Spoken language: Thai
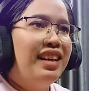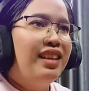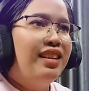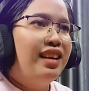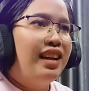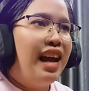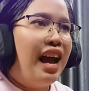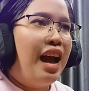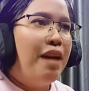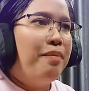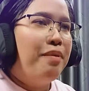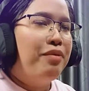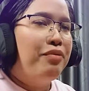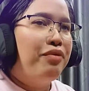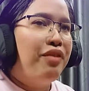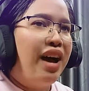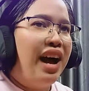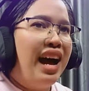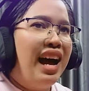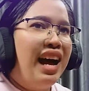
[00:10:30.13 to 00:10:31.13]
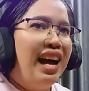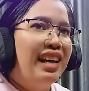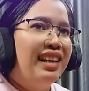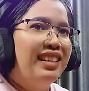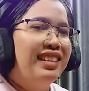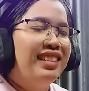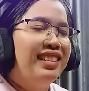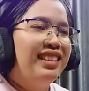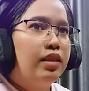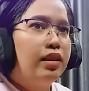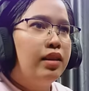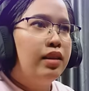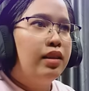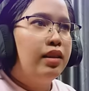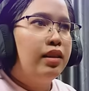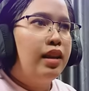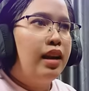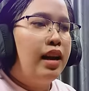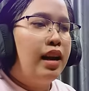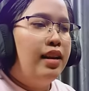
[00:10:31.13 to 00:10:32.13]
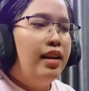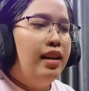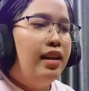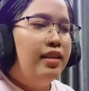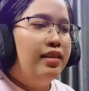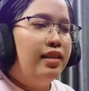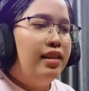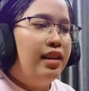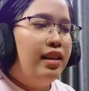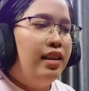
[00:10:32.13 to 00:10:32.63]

จะกลายเป็นฟางตากได้ทีละ